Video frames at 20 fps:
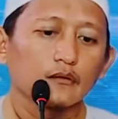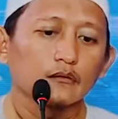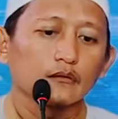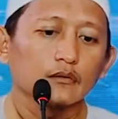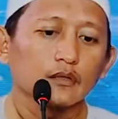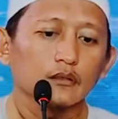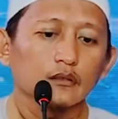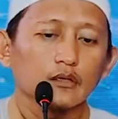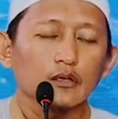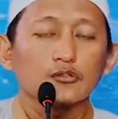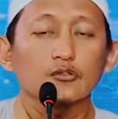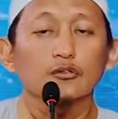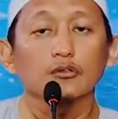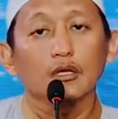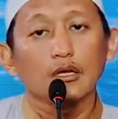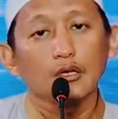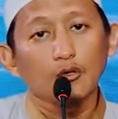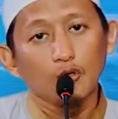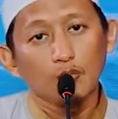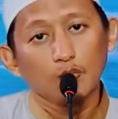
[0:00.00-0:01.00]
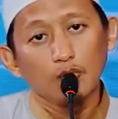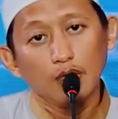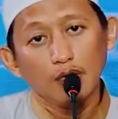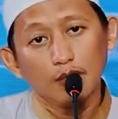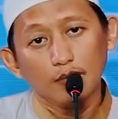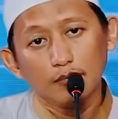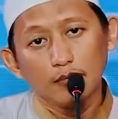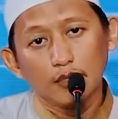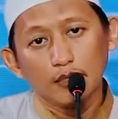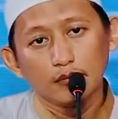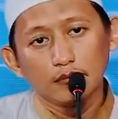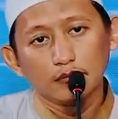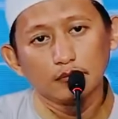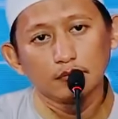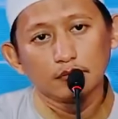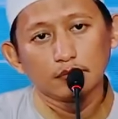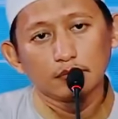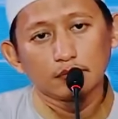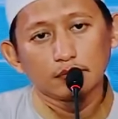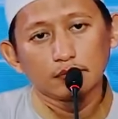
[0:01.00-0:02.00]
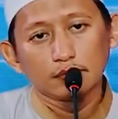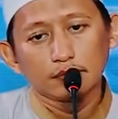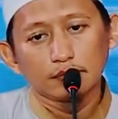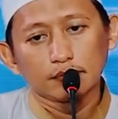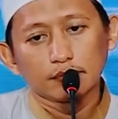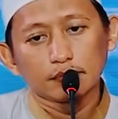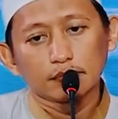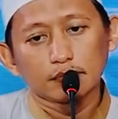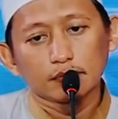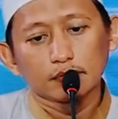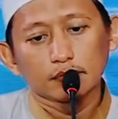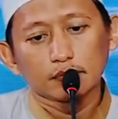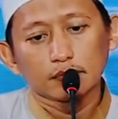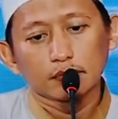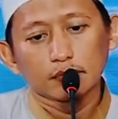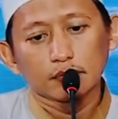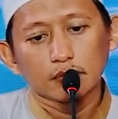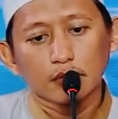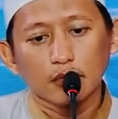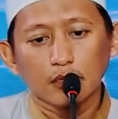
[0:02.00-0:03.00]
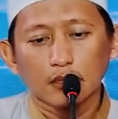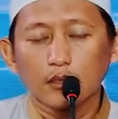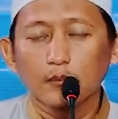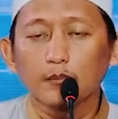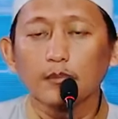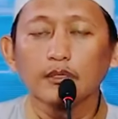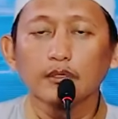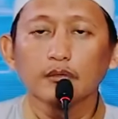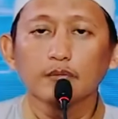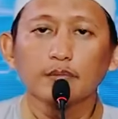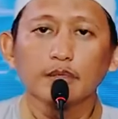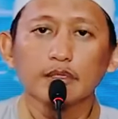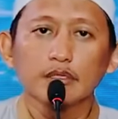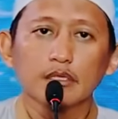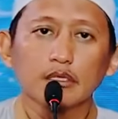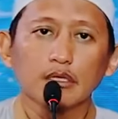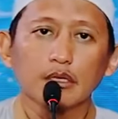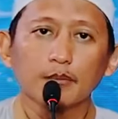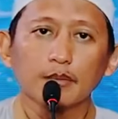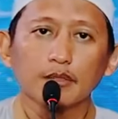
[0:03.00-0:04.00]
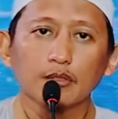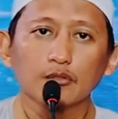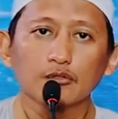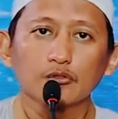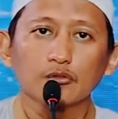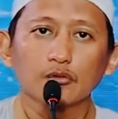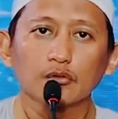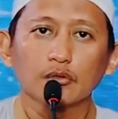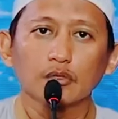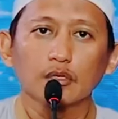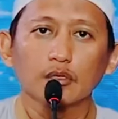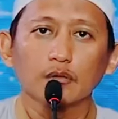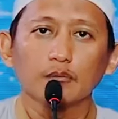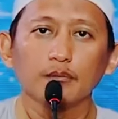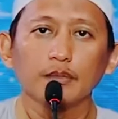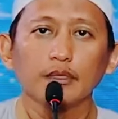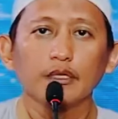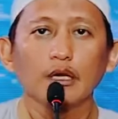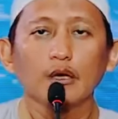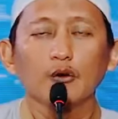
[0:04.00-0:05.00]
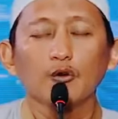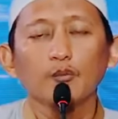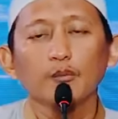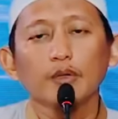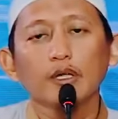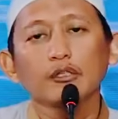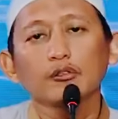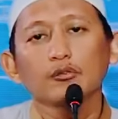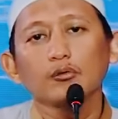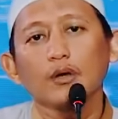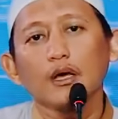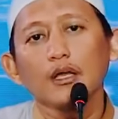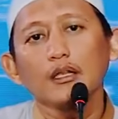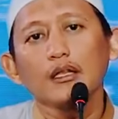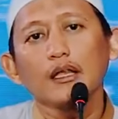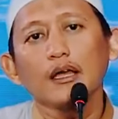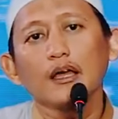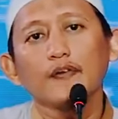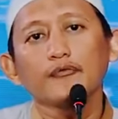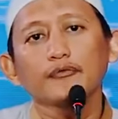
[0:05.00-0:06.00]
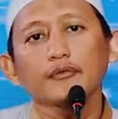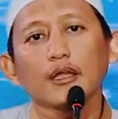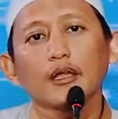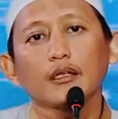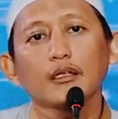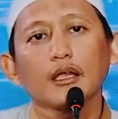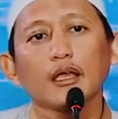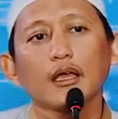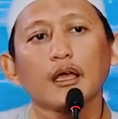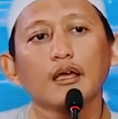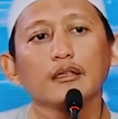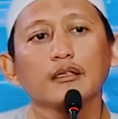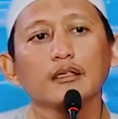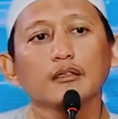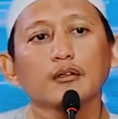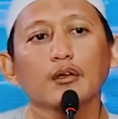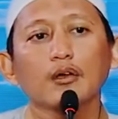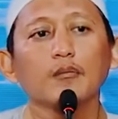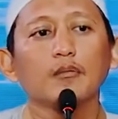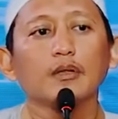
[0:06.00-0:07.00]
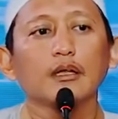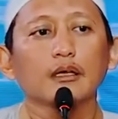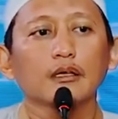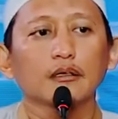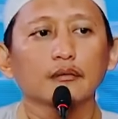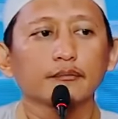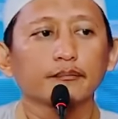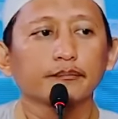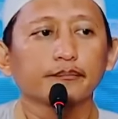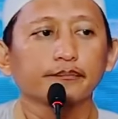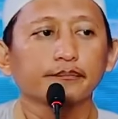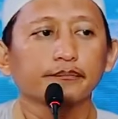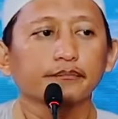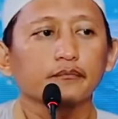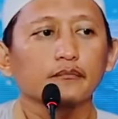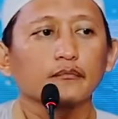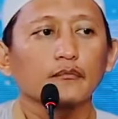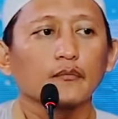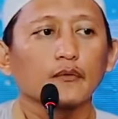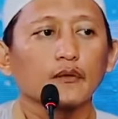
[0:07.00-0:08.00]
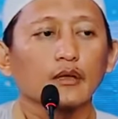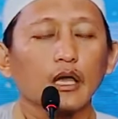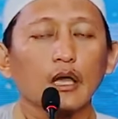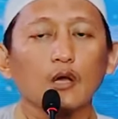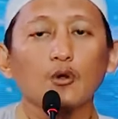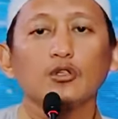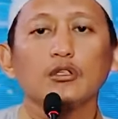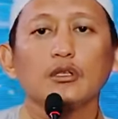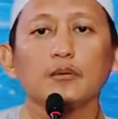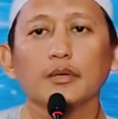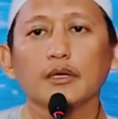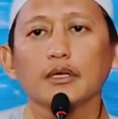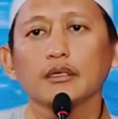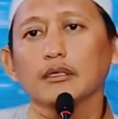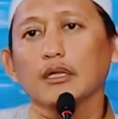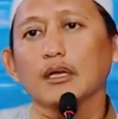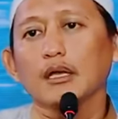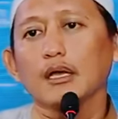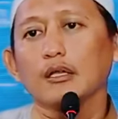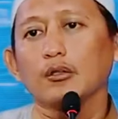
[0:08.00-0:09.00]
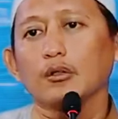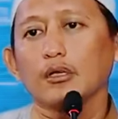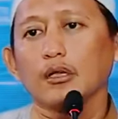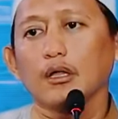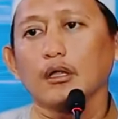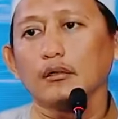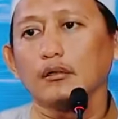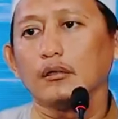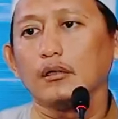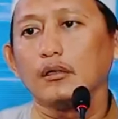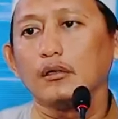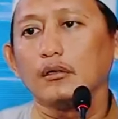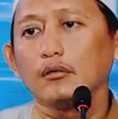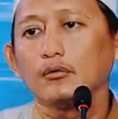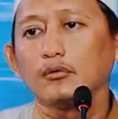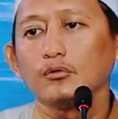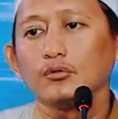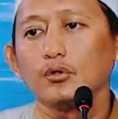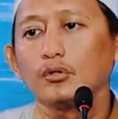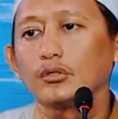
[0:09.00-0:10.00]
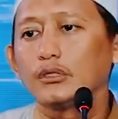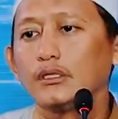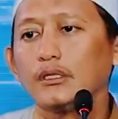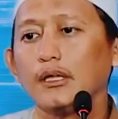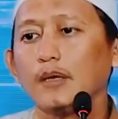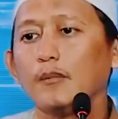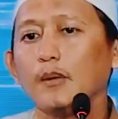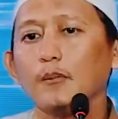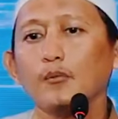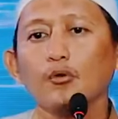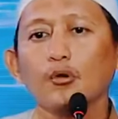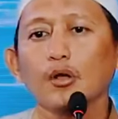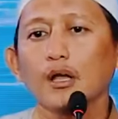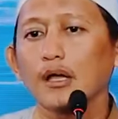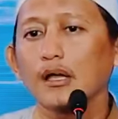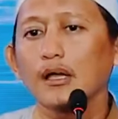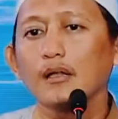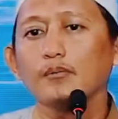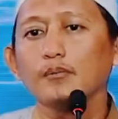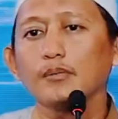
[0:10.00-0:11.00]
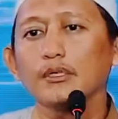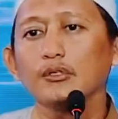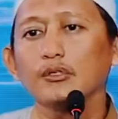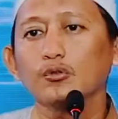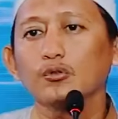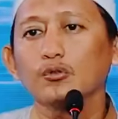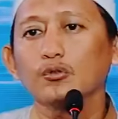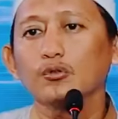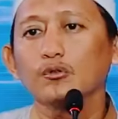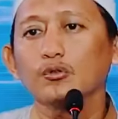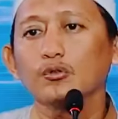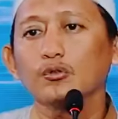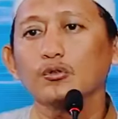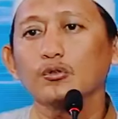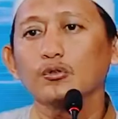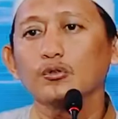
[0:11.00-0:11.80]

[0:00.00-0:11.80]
Kata Rasulullah, "Aku Muhammad." Kata penjaga pintu surga, Bika tu Allah aftah li ahadin qablak. Aku diperintahkan oleh Allah untuk tidak membukakan pintu surga